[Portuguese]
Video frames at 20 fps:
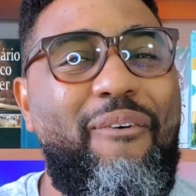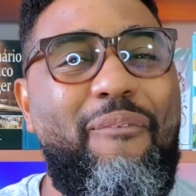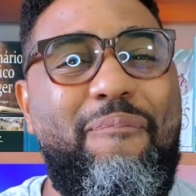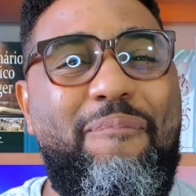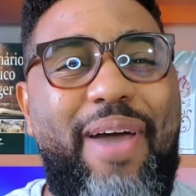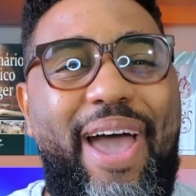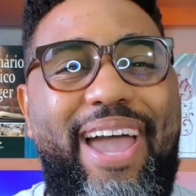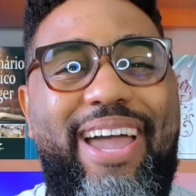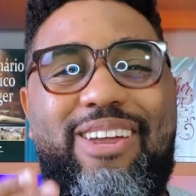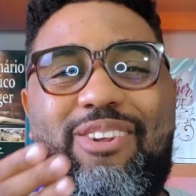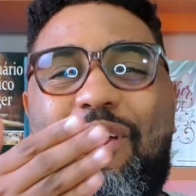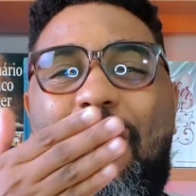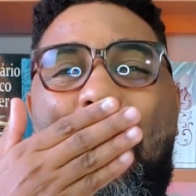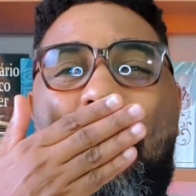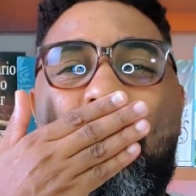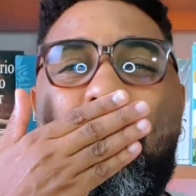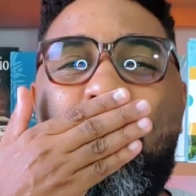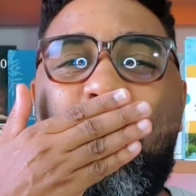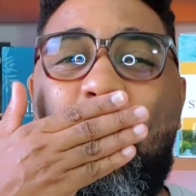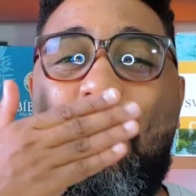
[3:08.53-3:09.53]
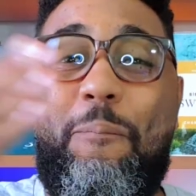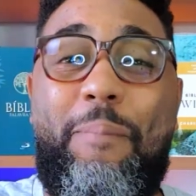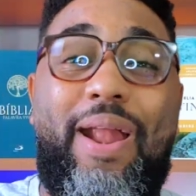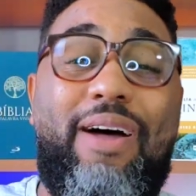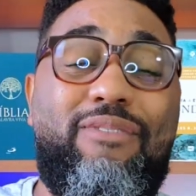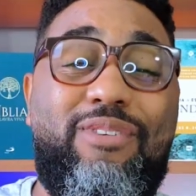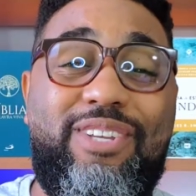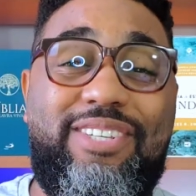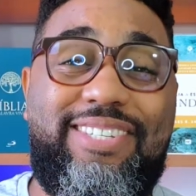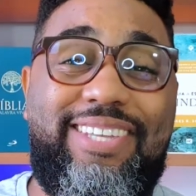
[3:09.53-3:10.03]
um beijo, ó,
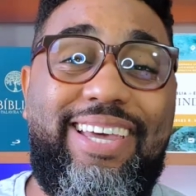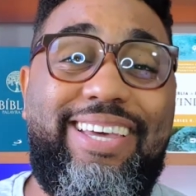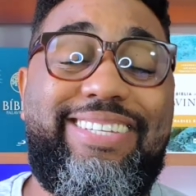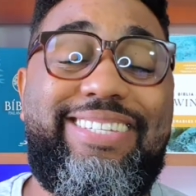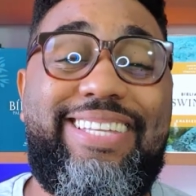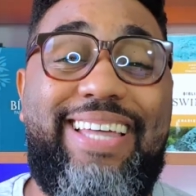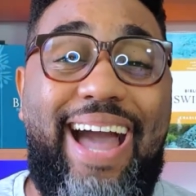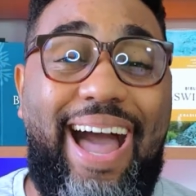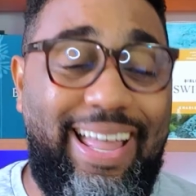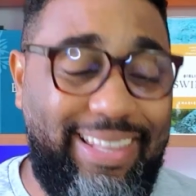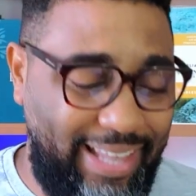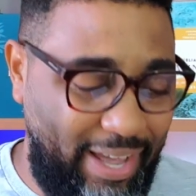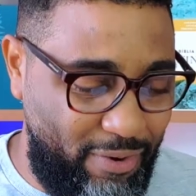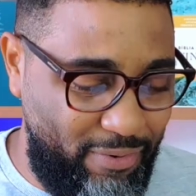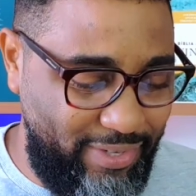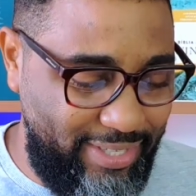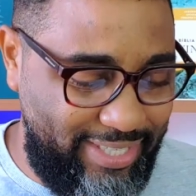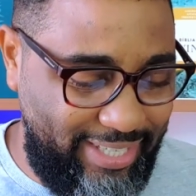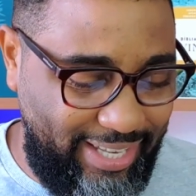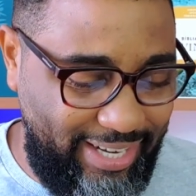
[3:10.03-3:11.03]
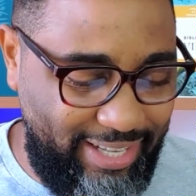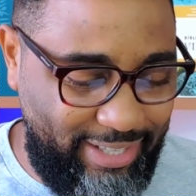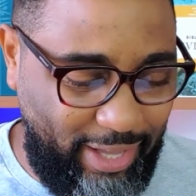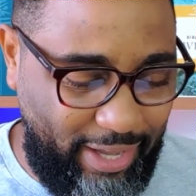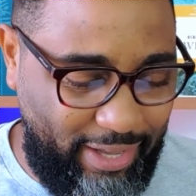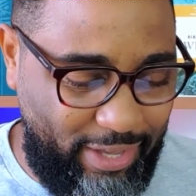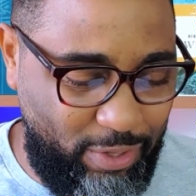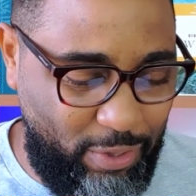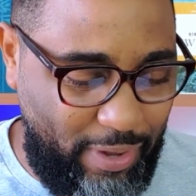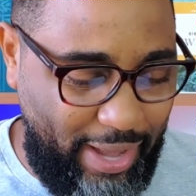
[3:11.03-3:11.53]
pra vocês, cada um
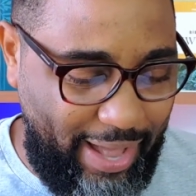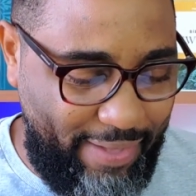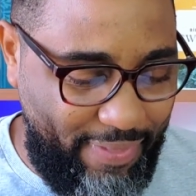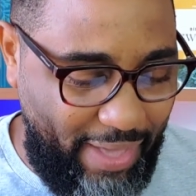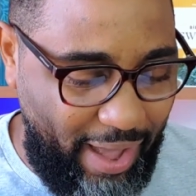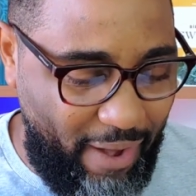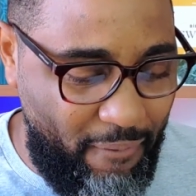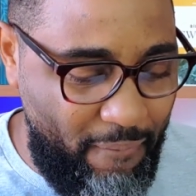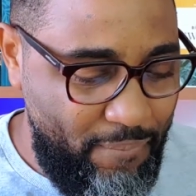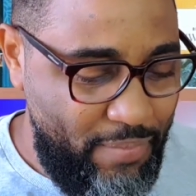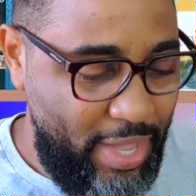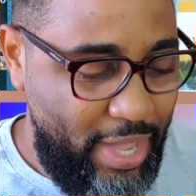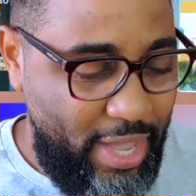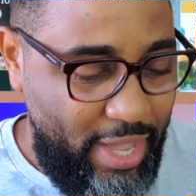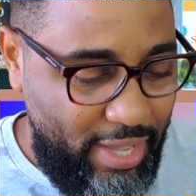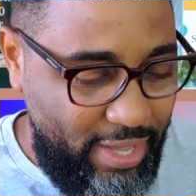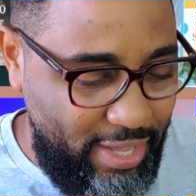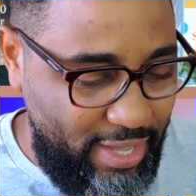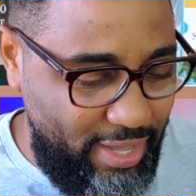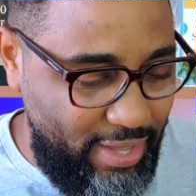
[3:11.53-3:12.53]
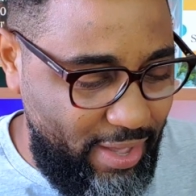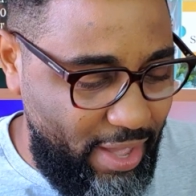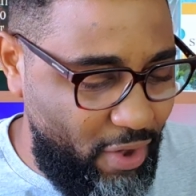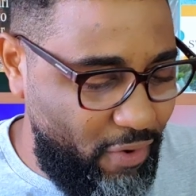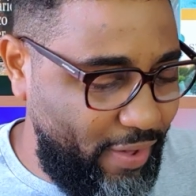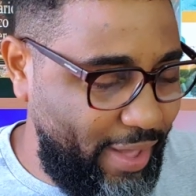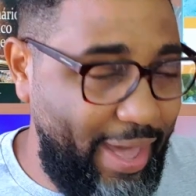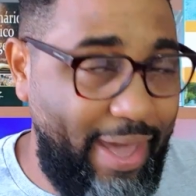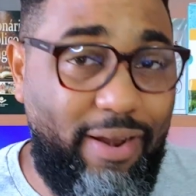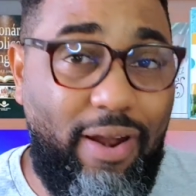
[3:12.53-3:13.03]
inscrito aqui do canal. E
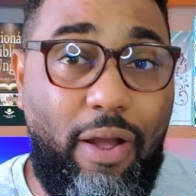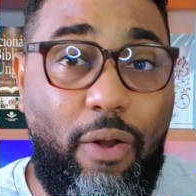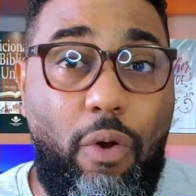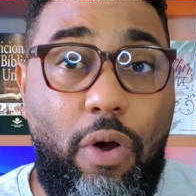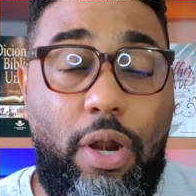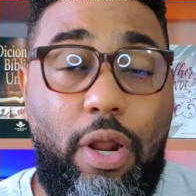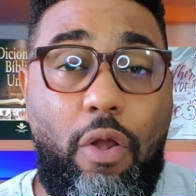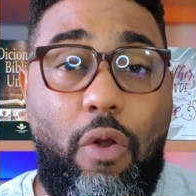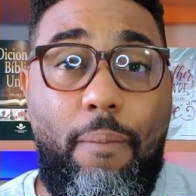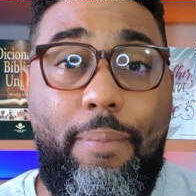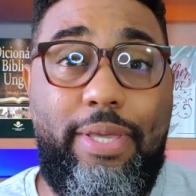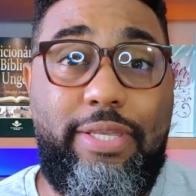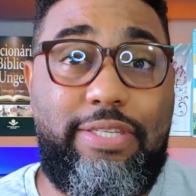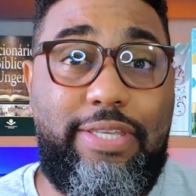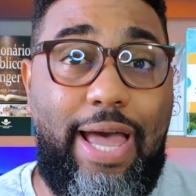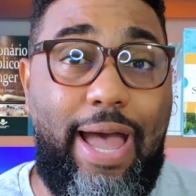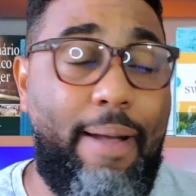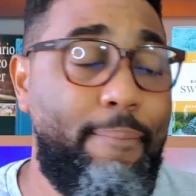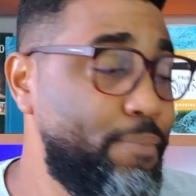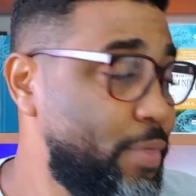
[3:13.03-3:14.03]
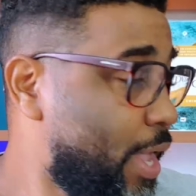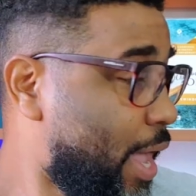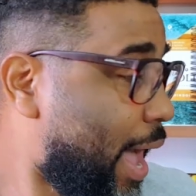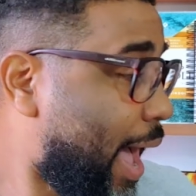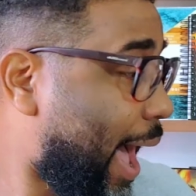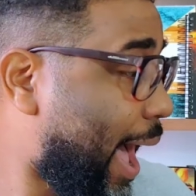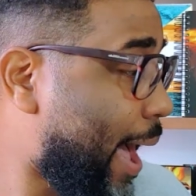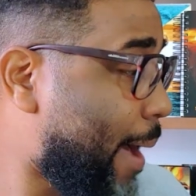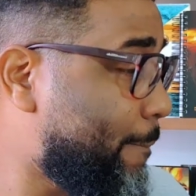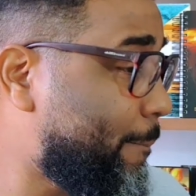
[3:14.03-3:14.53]
eu quero agora começar
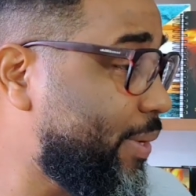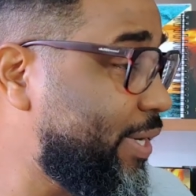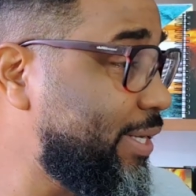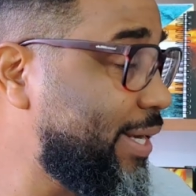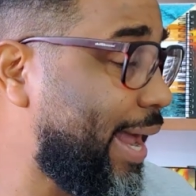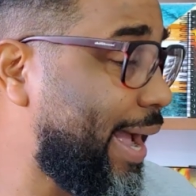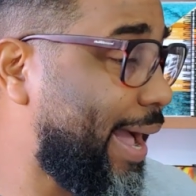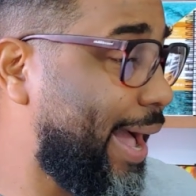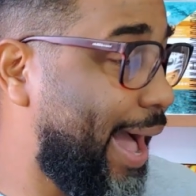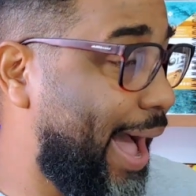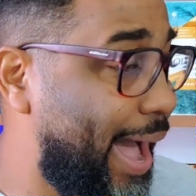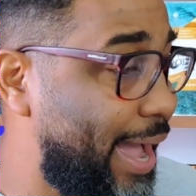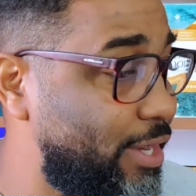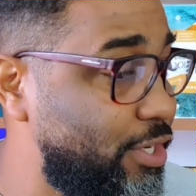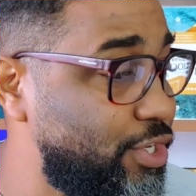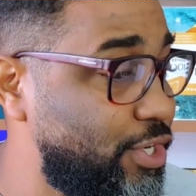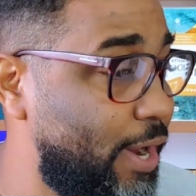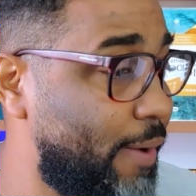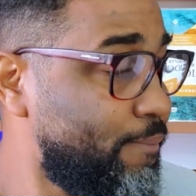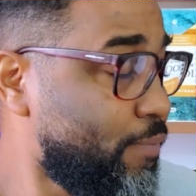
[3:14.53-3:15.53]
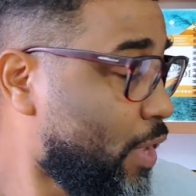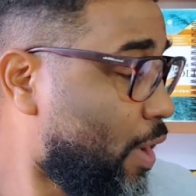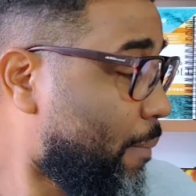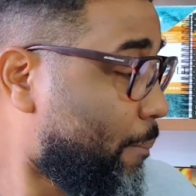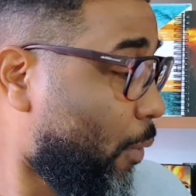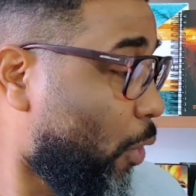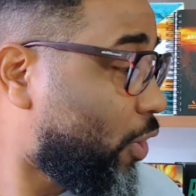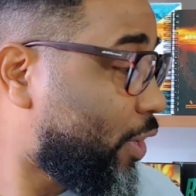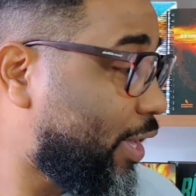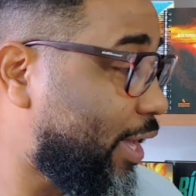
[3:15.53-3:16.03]
a abrir a caixa,
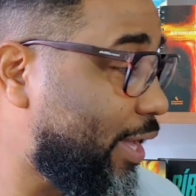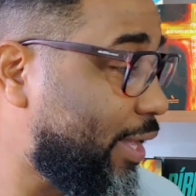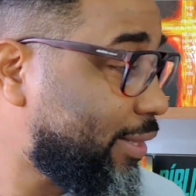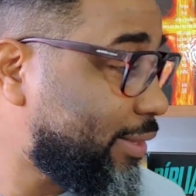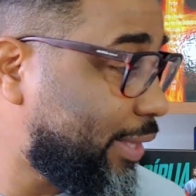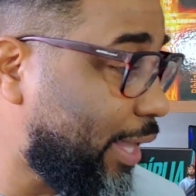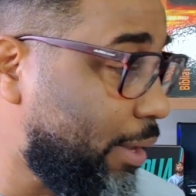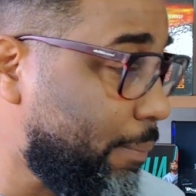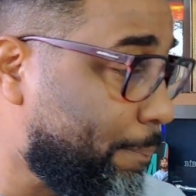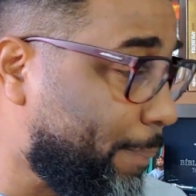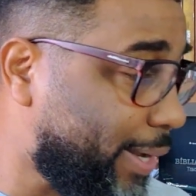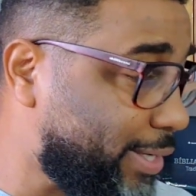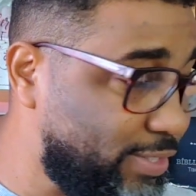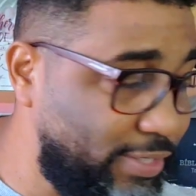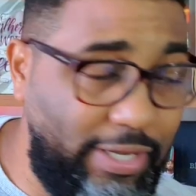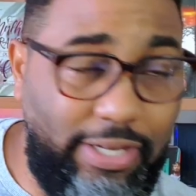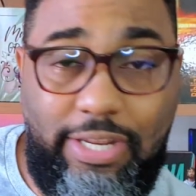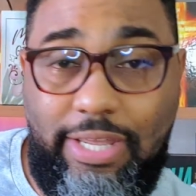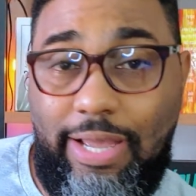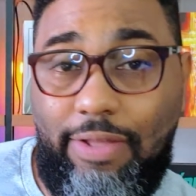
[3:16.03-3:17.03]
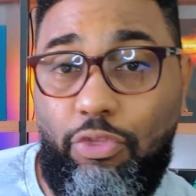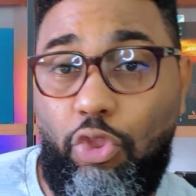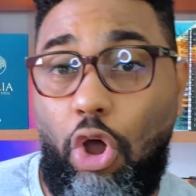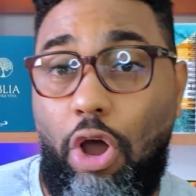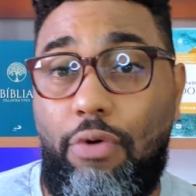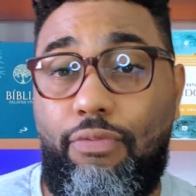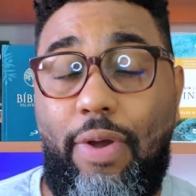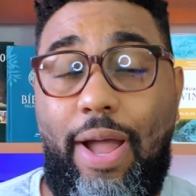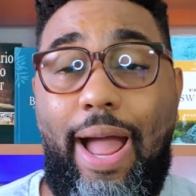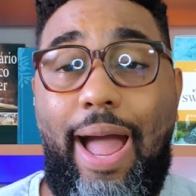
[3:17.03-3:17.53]
porque tem parceria
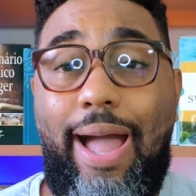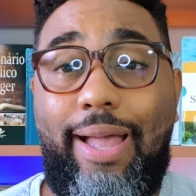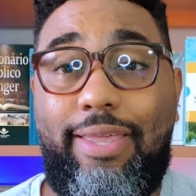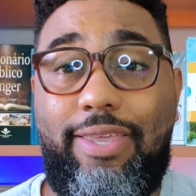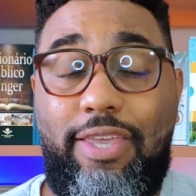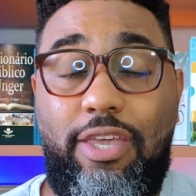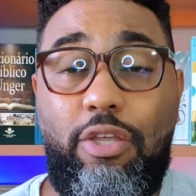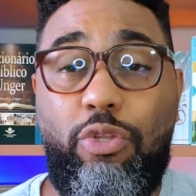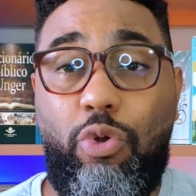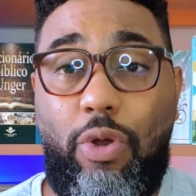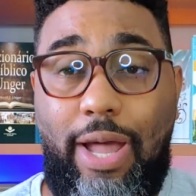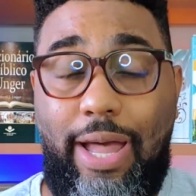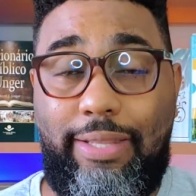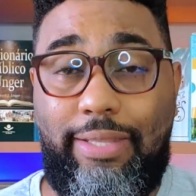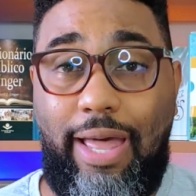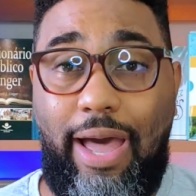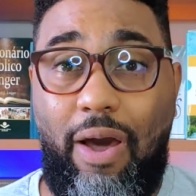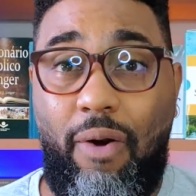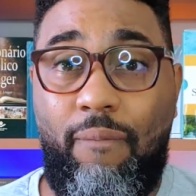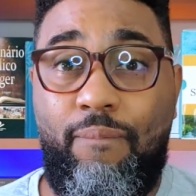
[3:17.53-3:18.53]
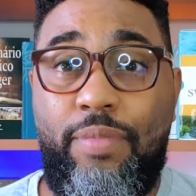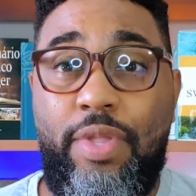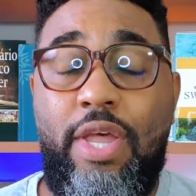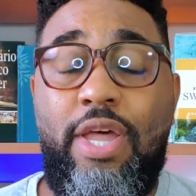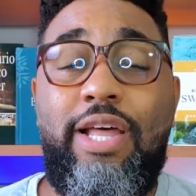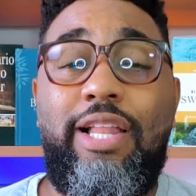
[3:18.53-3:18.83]
nova aqui no canal,